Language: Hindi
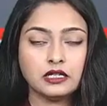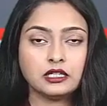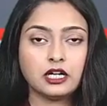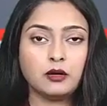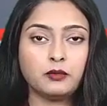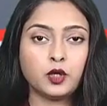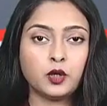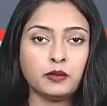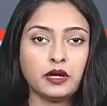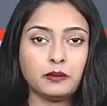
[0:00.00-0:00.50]

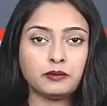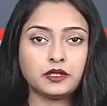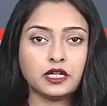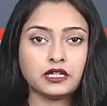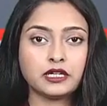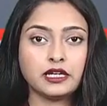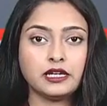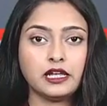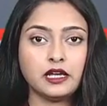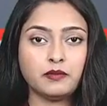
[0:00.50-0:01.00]
खबरों में अब
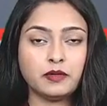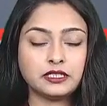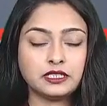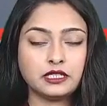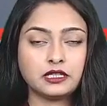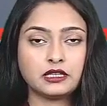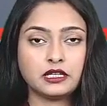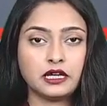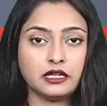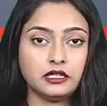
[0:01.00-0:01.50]
तक के लिए बस
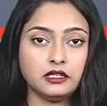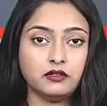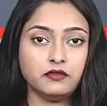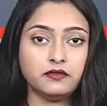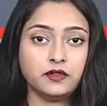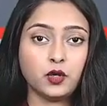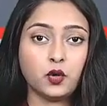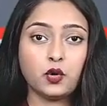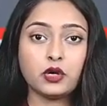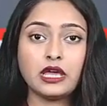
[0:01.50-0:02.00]
इतना ही
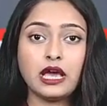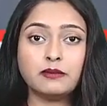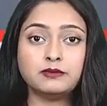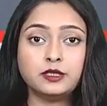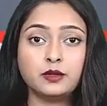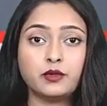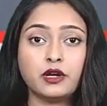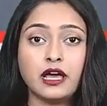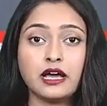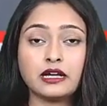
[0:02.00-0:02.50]
फिर होगी
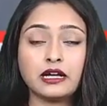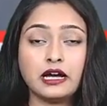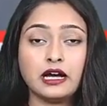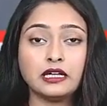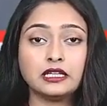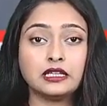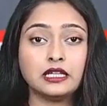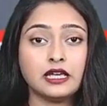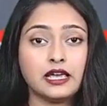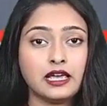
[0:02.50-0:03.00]
आपसे
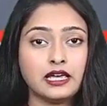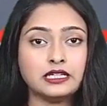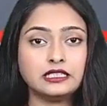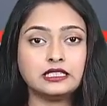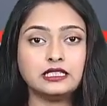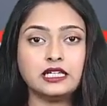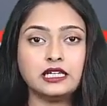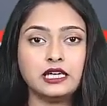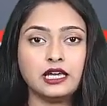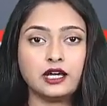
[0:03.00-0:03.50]
मुलाकात
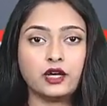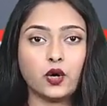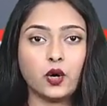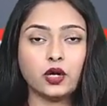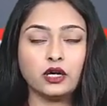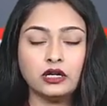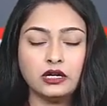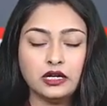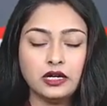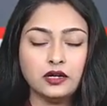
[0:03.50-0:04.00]
ऐसी ही एक
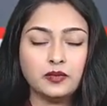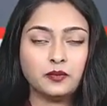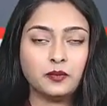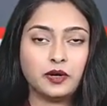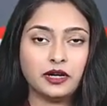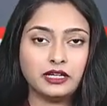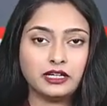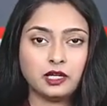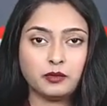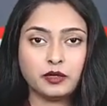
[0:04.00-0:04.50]
और
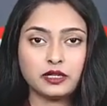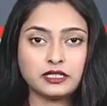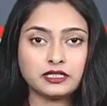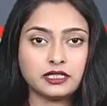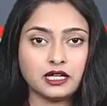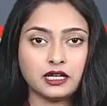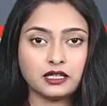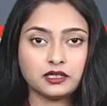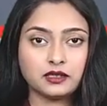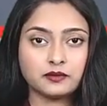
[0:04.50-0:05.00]
बड़ी खबर के
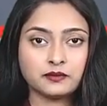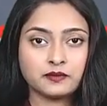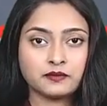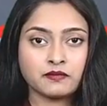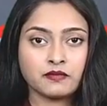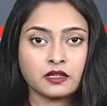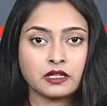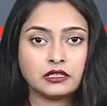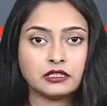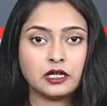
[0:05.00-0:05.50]
साथ
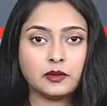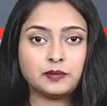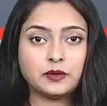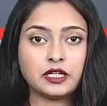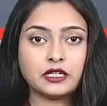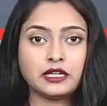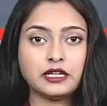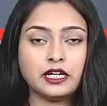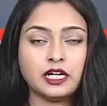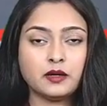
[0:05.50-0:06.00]
तब
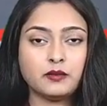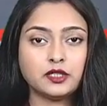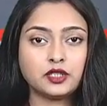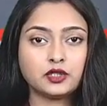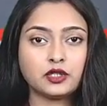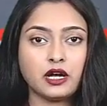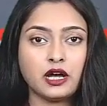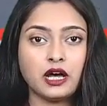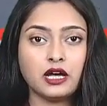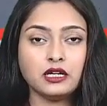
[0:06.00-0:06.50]
तक के लिए
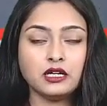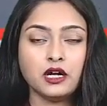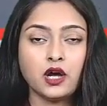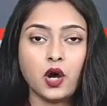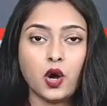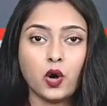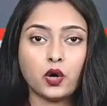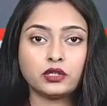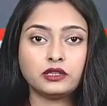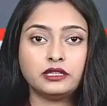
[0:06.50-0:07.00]
नमस्कार
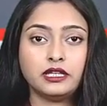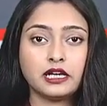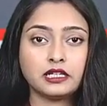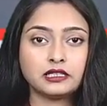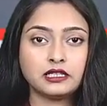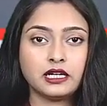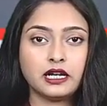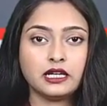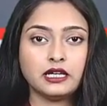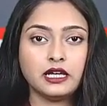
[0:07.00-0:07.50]
और
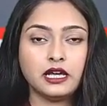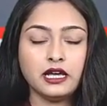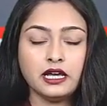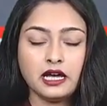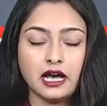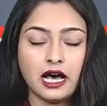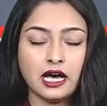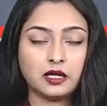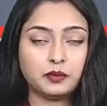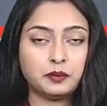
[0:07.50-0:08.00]
देखते रहिए
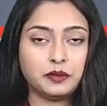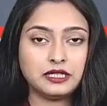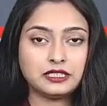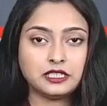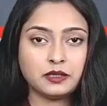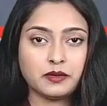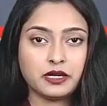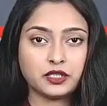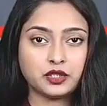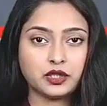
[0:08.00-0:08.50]

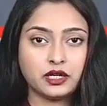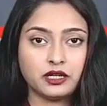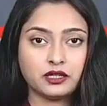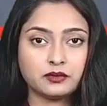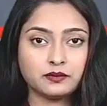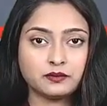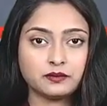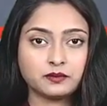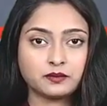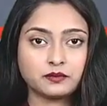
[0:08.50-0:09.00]
आरपीएस
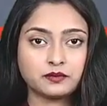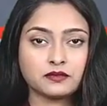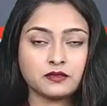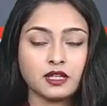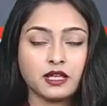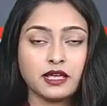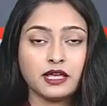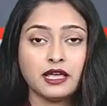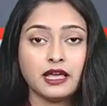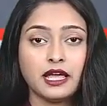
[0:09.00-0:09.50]
समाचार
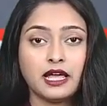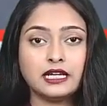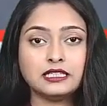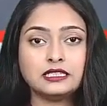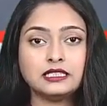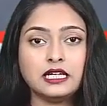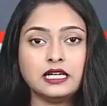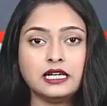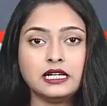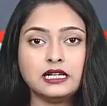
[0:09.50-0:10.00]

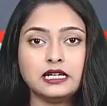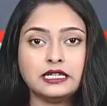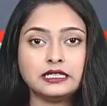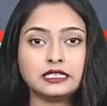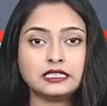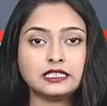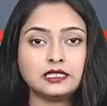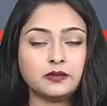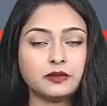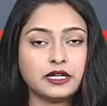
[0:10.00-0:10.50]
ऐसे ही
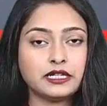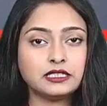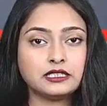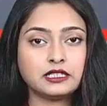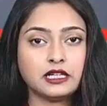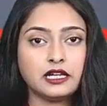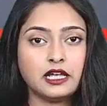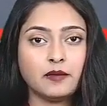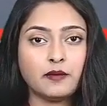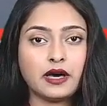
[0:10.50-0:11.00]
लेटेस्ट अपडेट्स
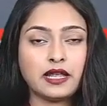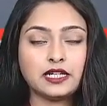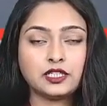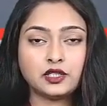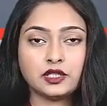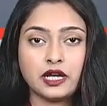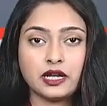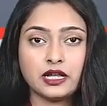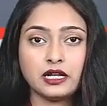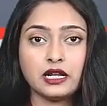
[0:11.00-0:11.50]
के लिए हमारे
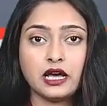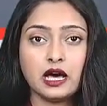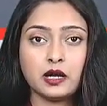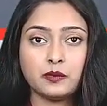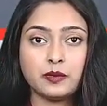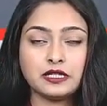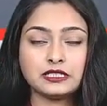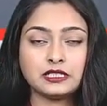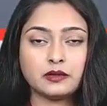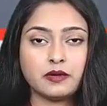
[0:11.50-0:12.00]
चैनल
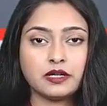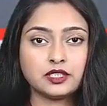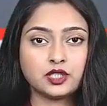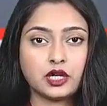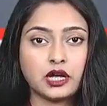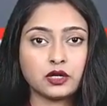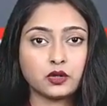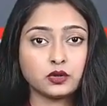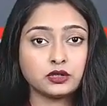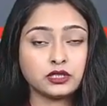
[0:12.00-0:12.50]
आरपीएस
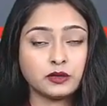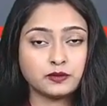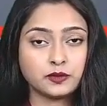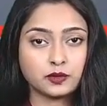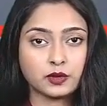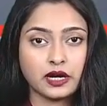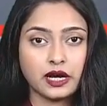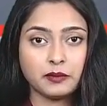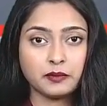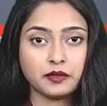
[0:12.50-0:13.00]
समाचार को
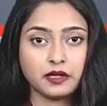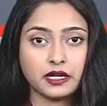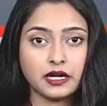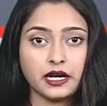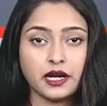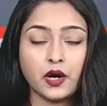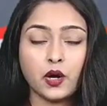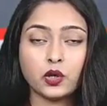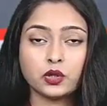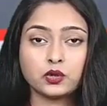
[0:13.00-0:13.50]
सब्सक्राइब
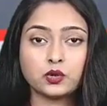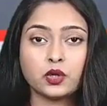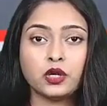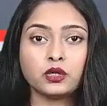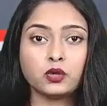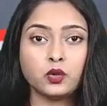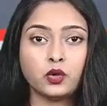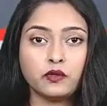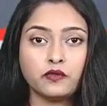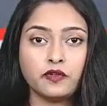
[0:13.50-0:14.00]
करें और
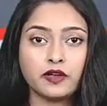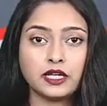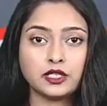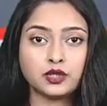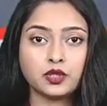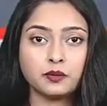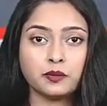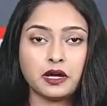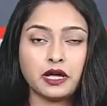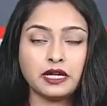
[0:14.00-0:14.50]
तुरंत
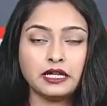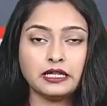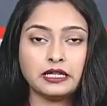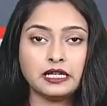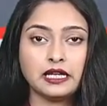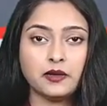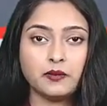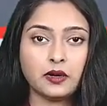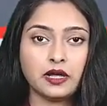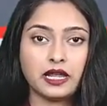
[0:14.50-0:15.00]
नोटिफिकेशन पाने
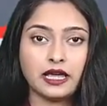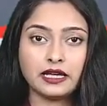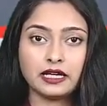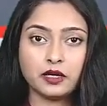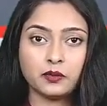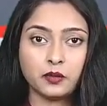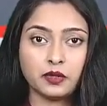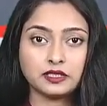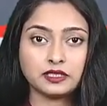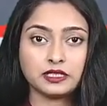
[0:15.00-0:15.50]
के लिए बेल
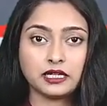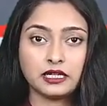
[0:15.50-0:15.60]
आइकन प्रेस